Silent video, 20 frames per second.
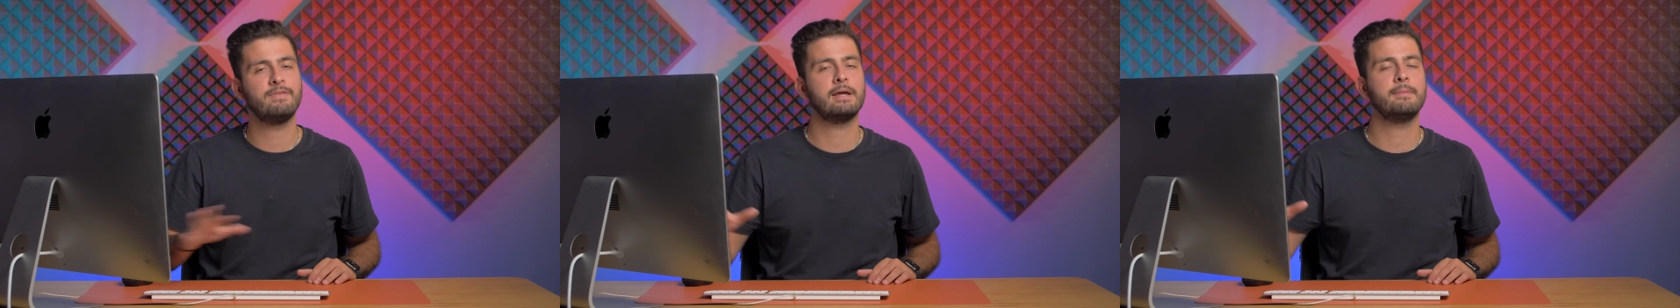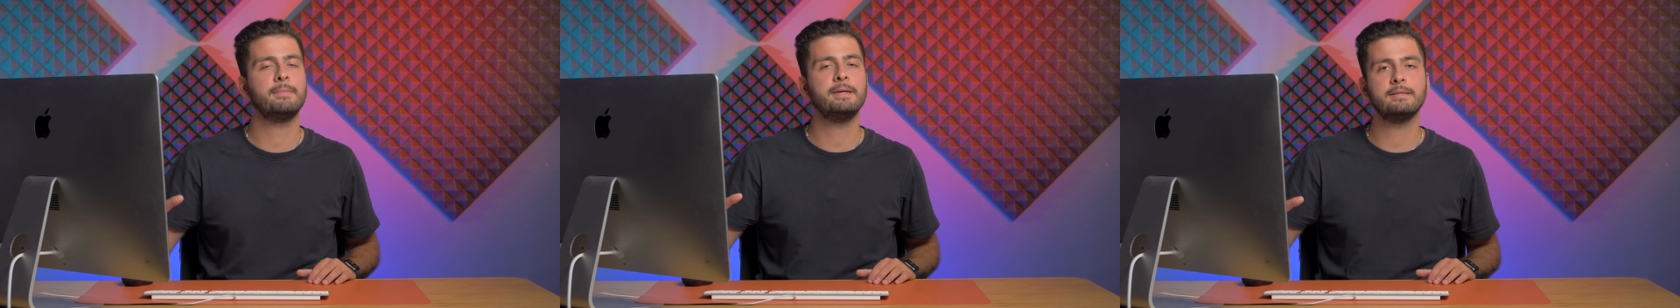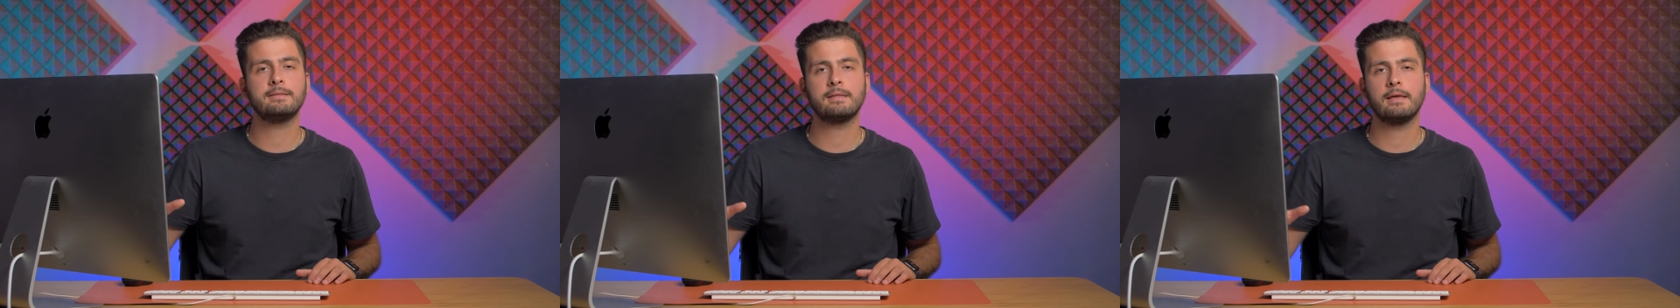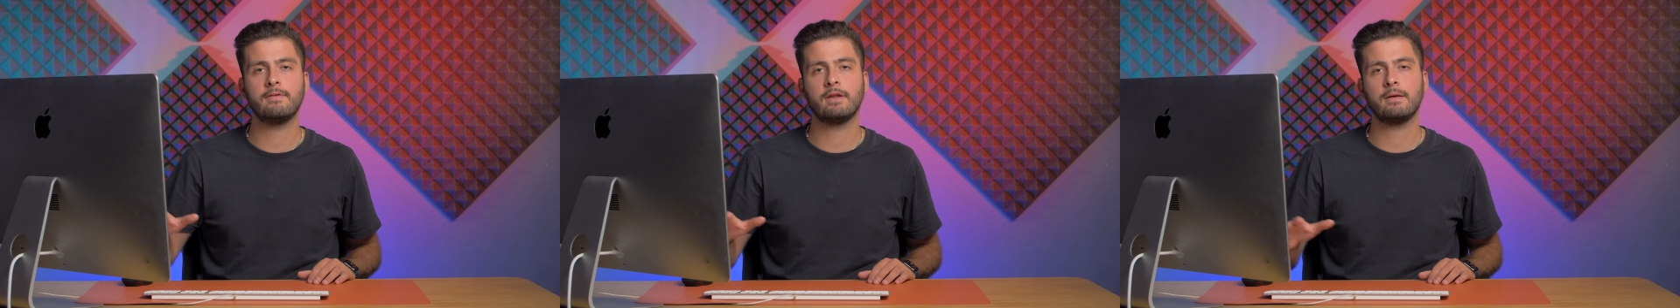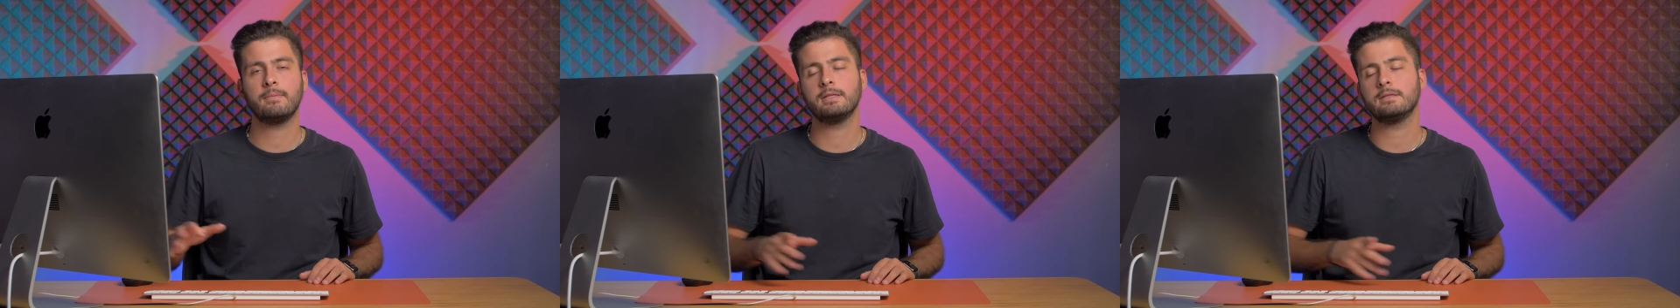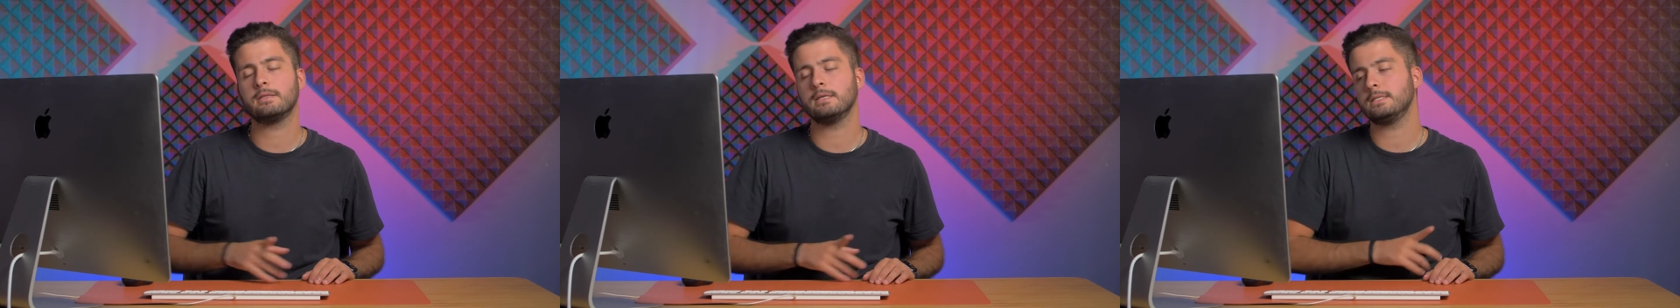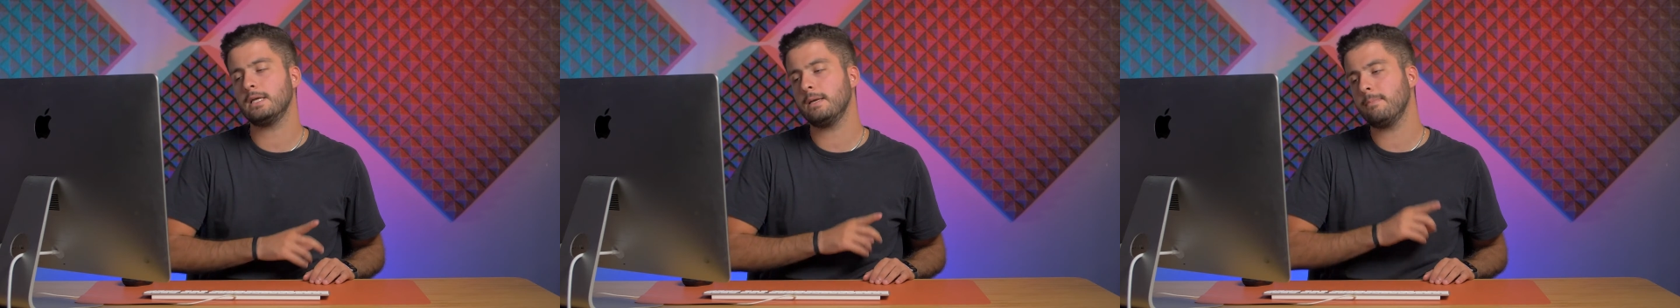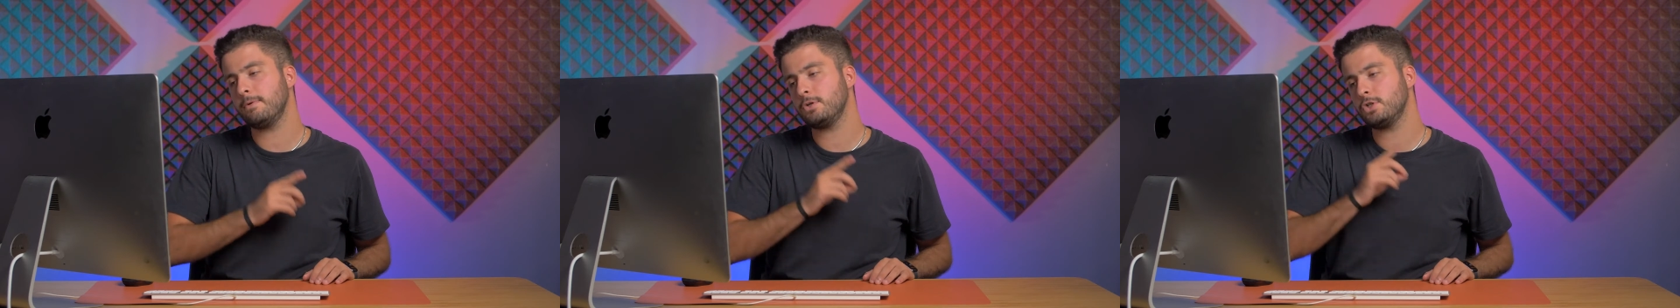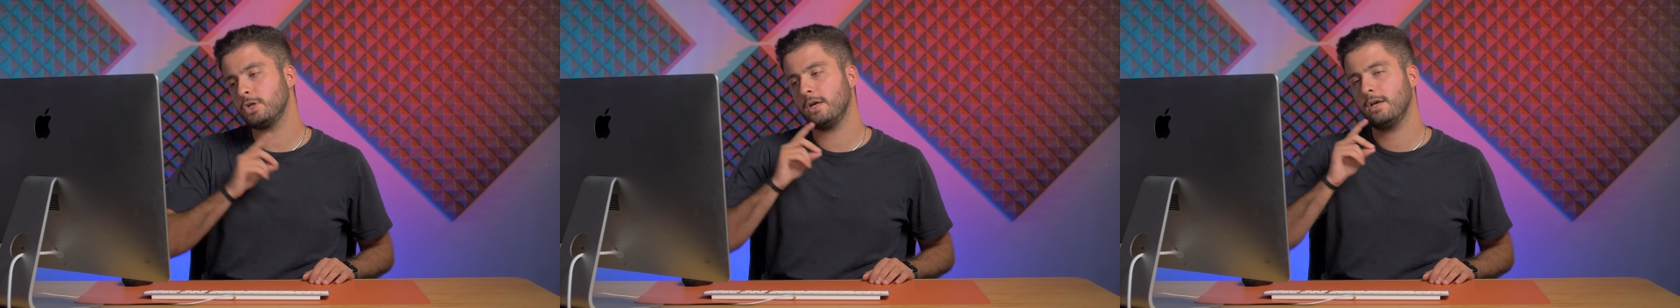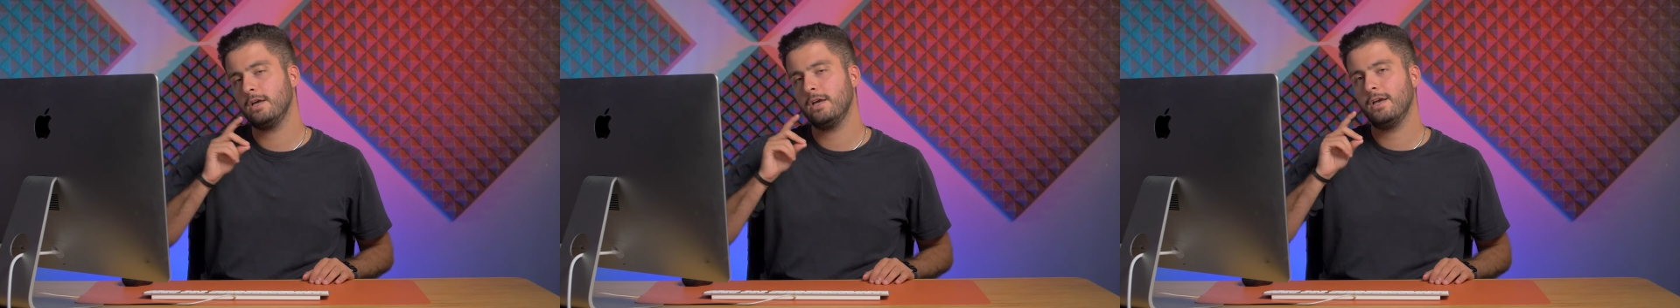veramente veramente
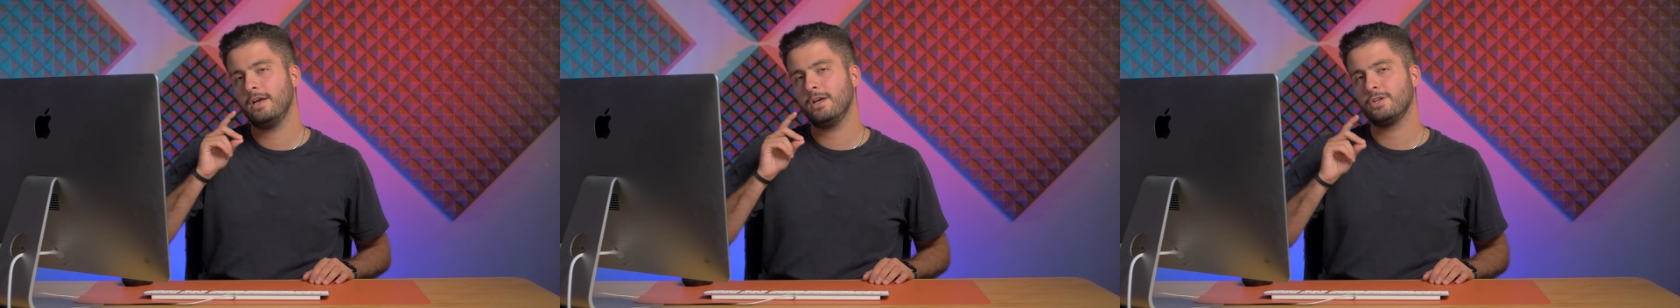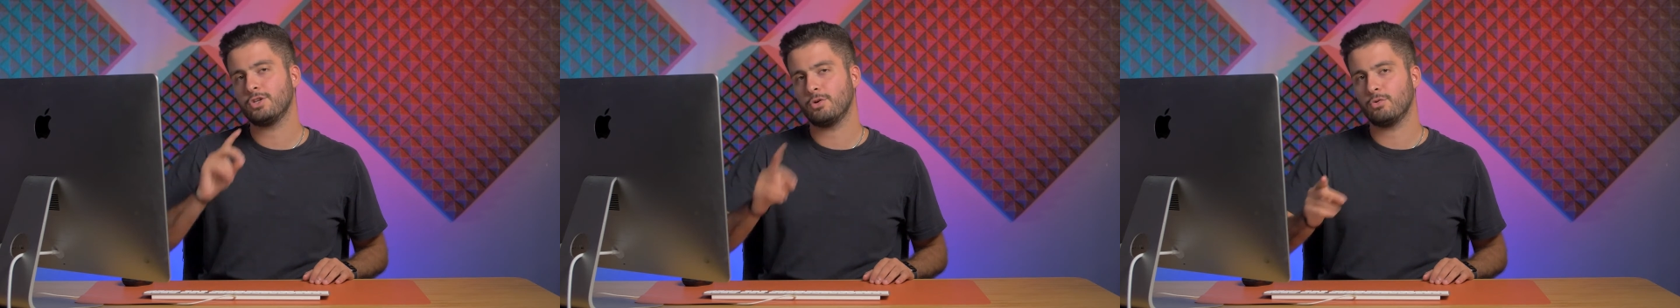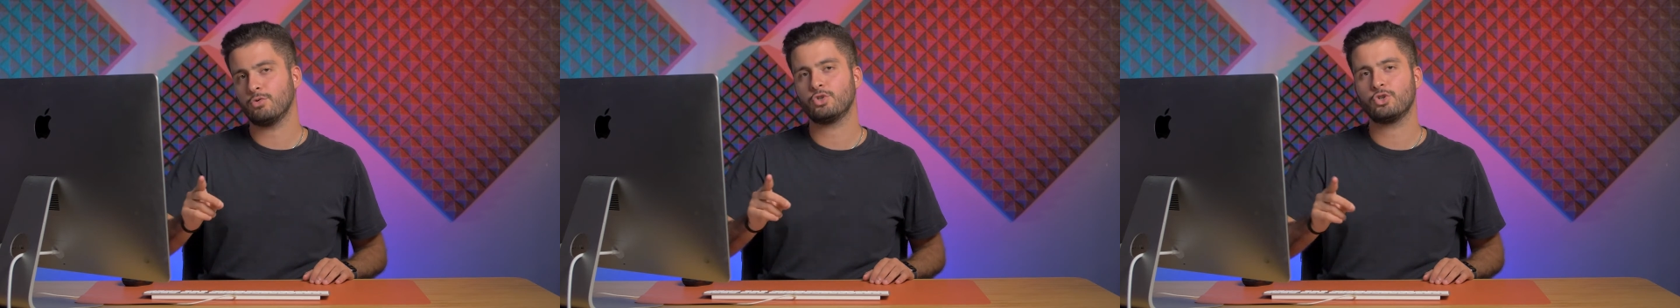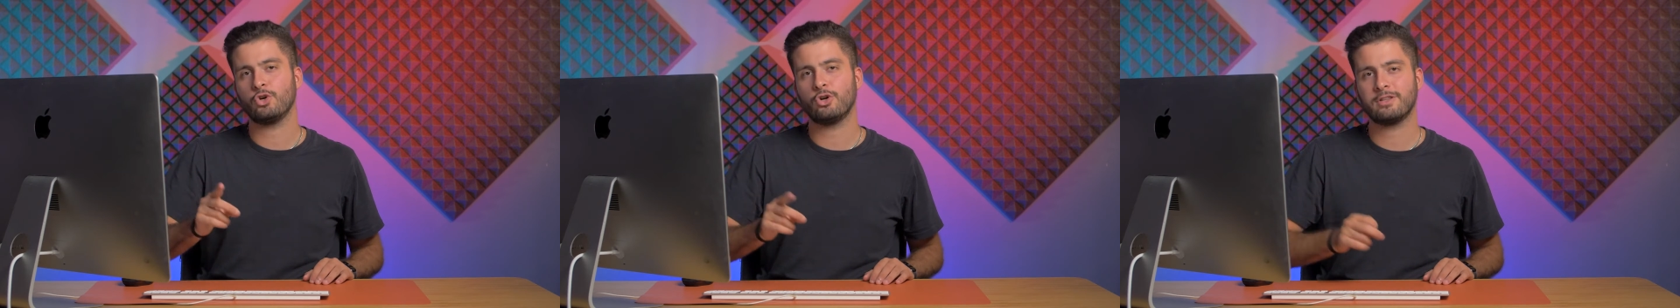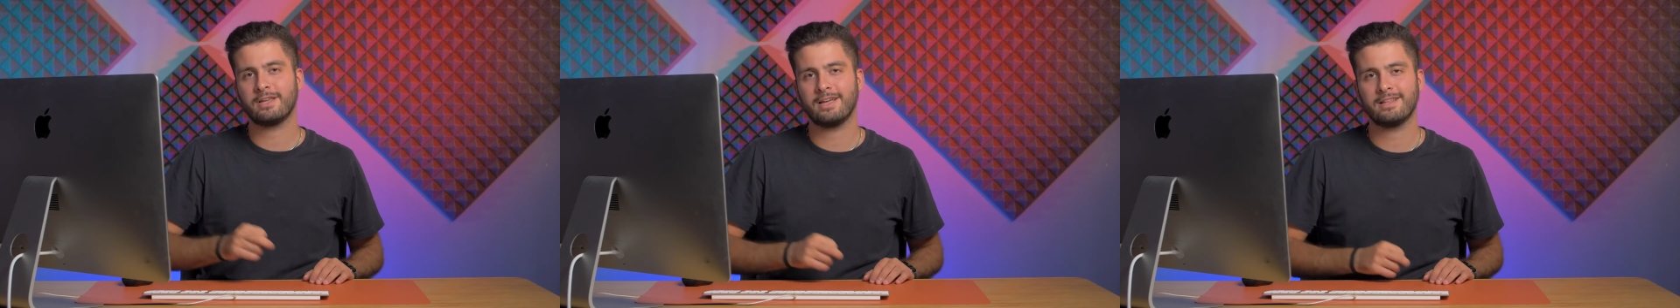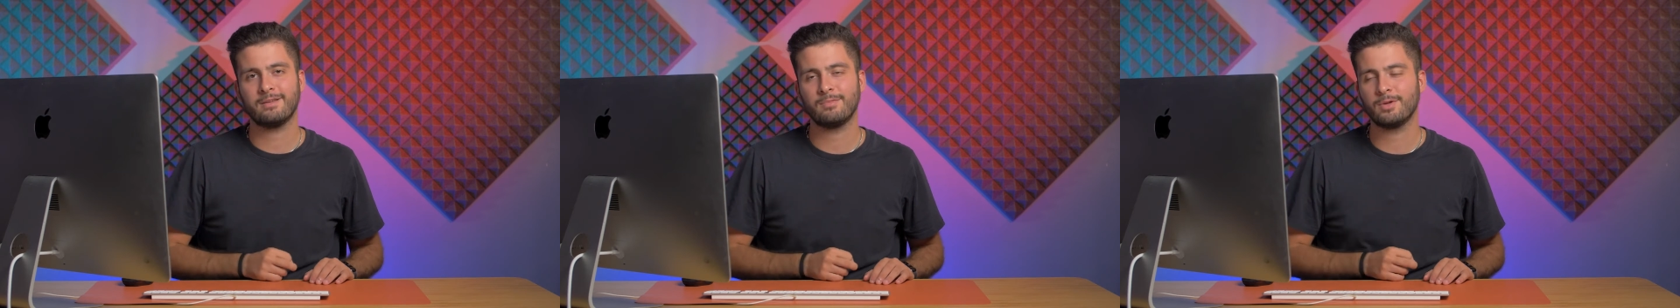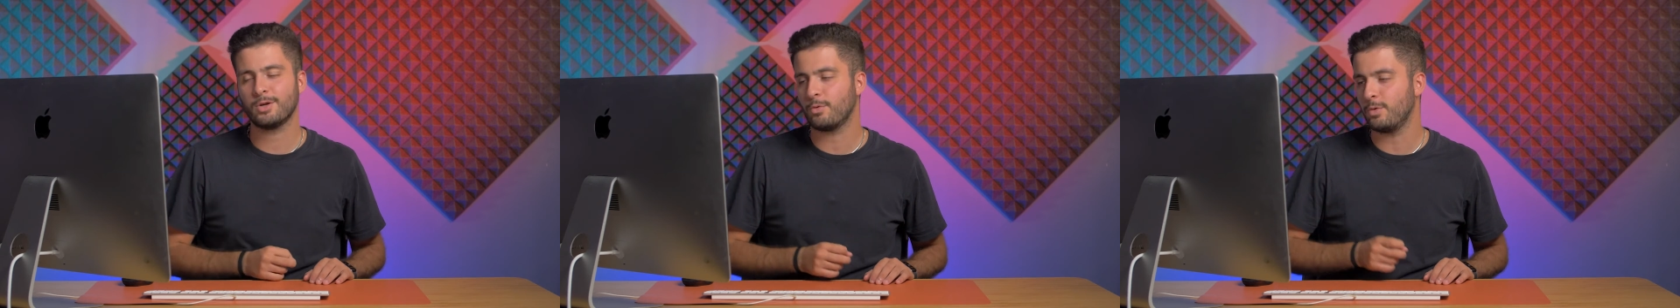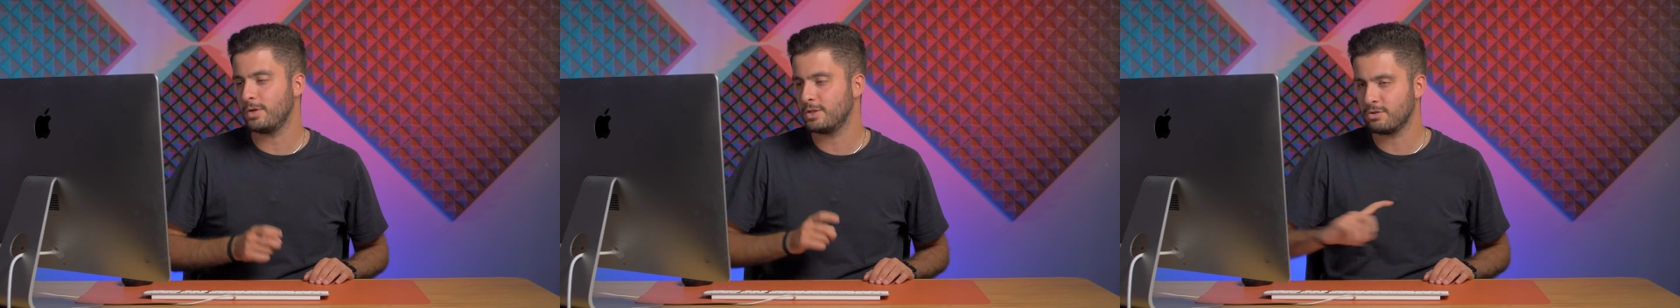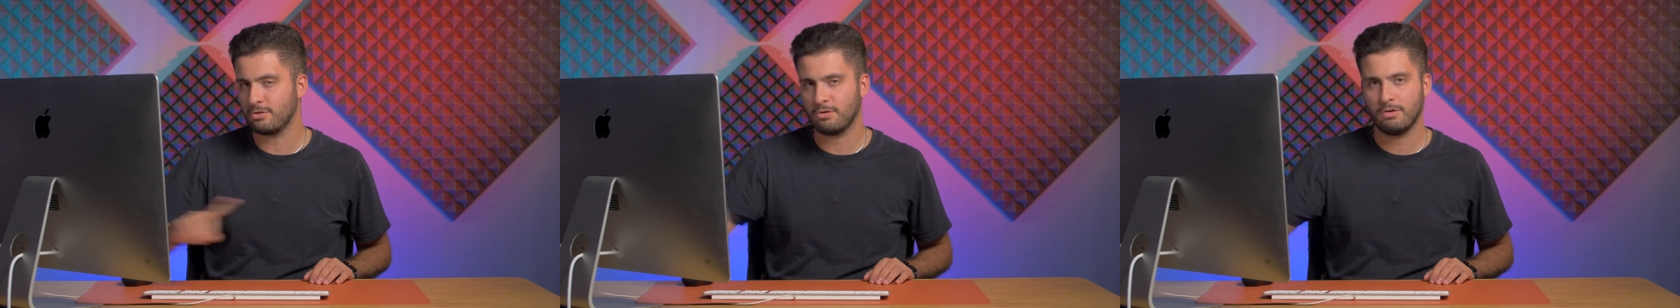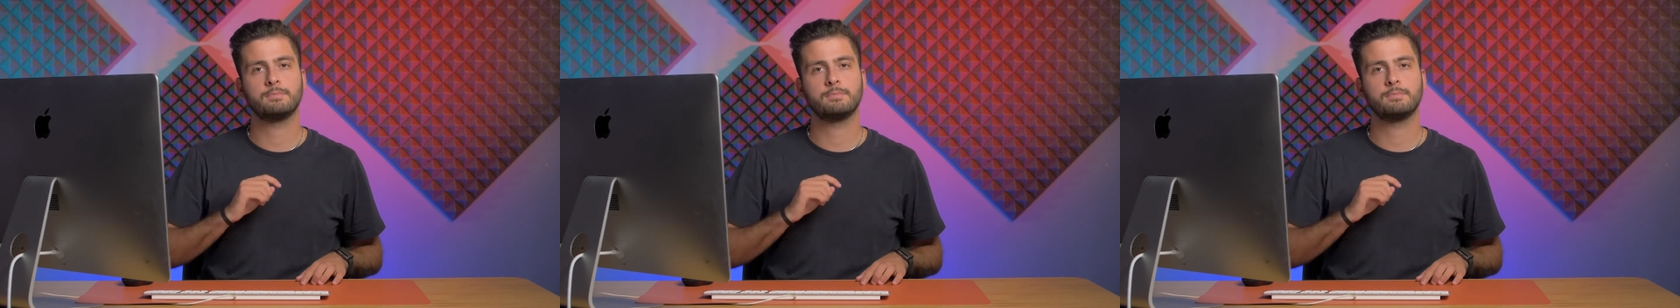semplice, c'è uno shortcut per questo.